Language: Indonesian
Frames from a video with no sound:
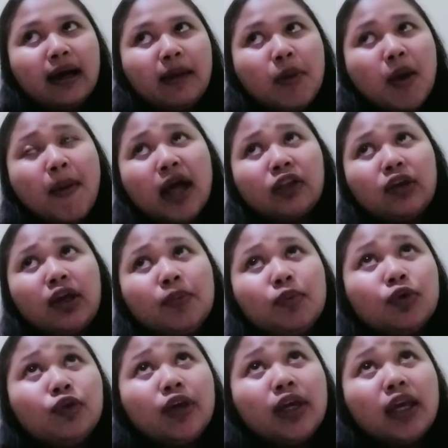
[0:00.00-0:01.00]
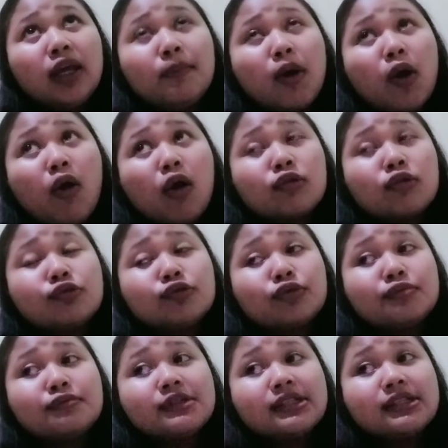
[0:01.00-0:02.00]
bapak atau ibu tuh ingin
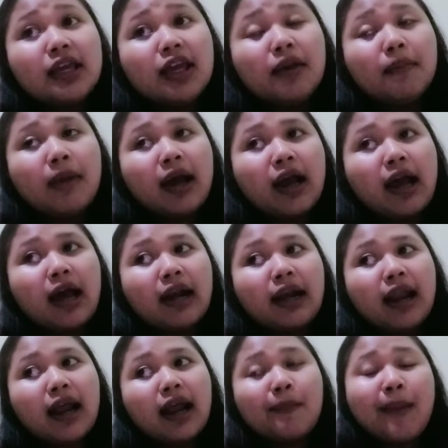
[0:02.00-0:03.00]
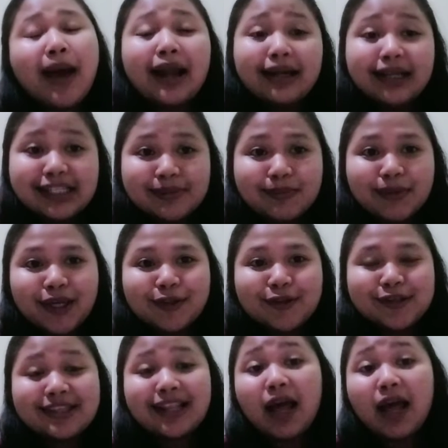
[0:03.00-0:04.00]
mengkonsumsi makanan manis begitu
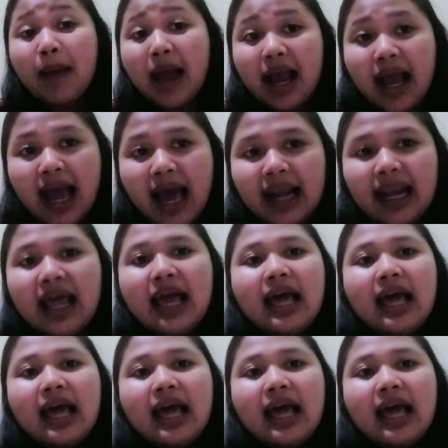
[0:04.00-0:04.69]
setelah makan